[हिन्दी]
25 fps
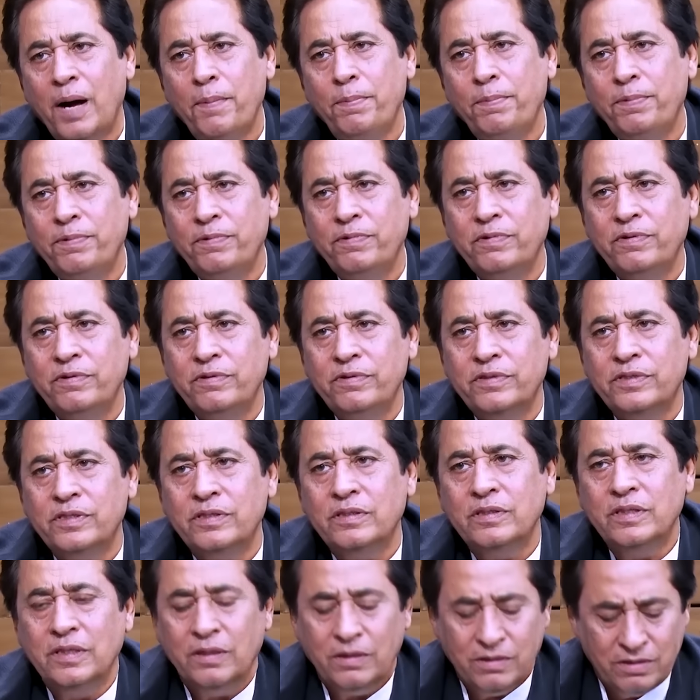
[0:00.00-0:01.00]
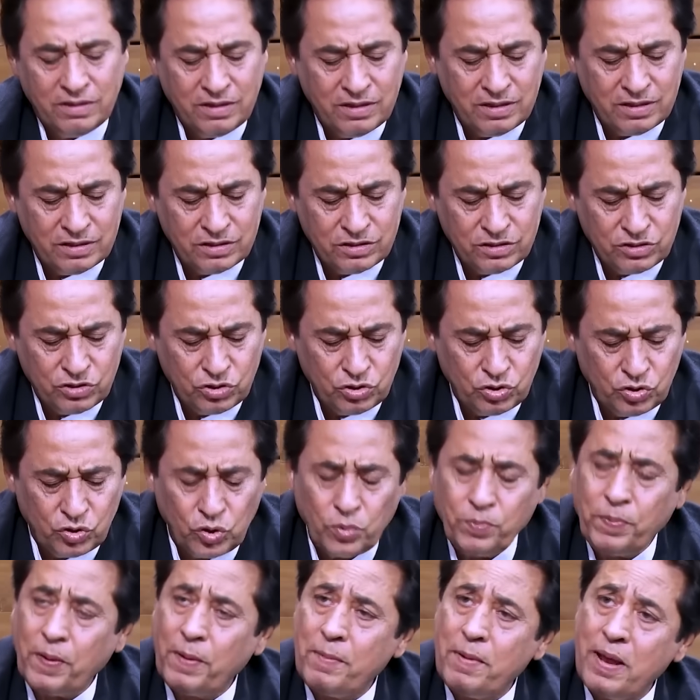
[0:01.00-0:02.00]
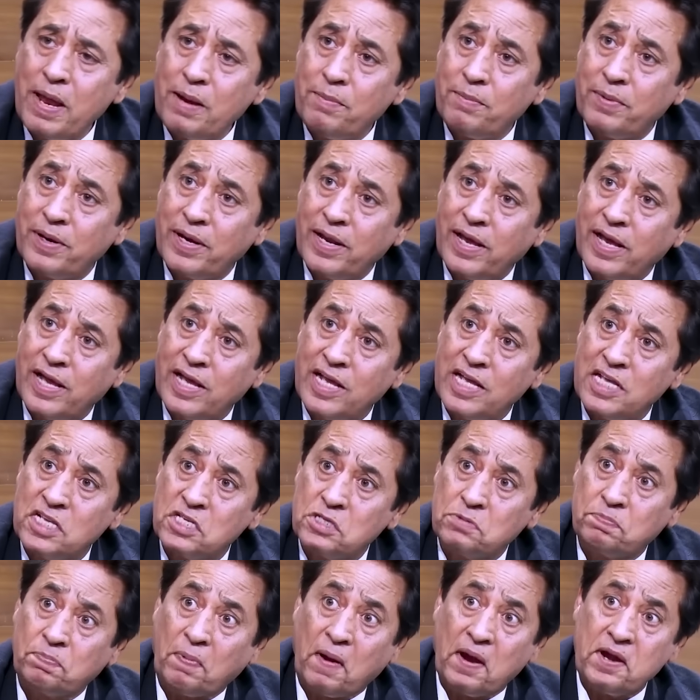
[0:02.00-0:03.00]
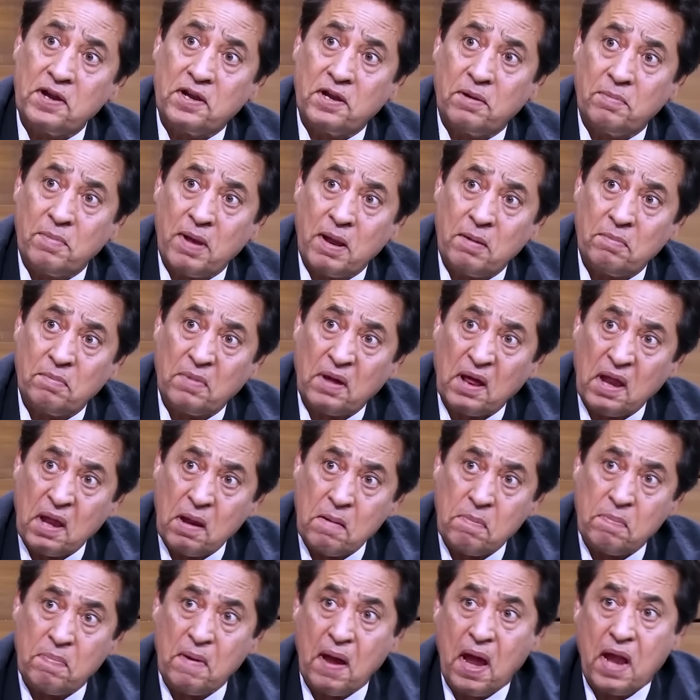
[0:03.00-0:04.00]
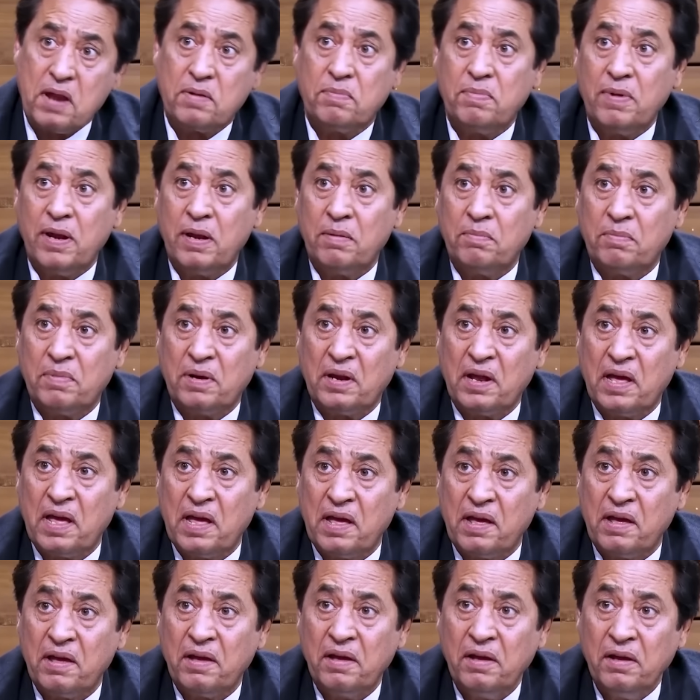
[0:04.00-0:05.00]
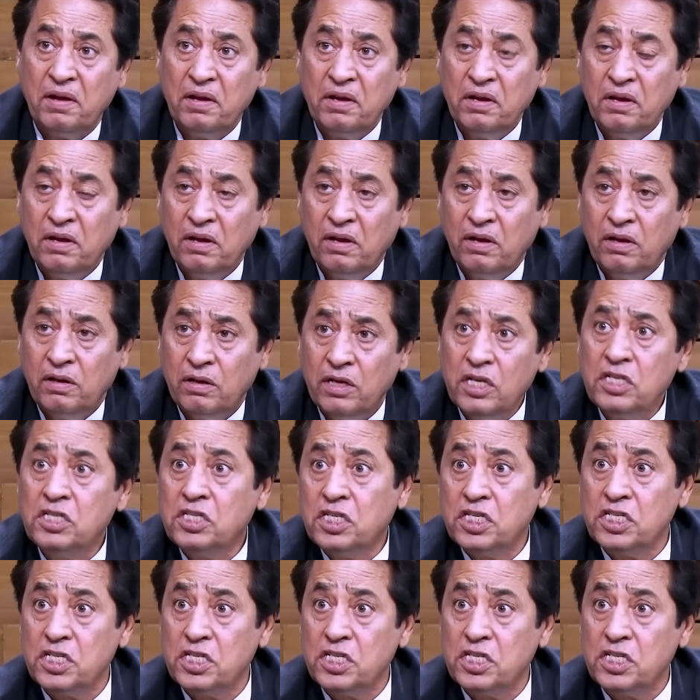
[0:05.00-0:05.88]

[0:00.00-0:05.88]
आप सुपरमैन बनाए स्पाइडर मैन बनाए बैटमैन बनाए इस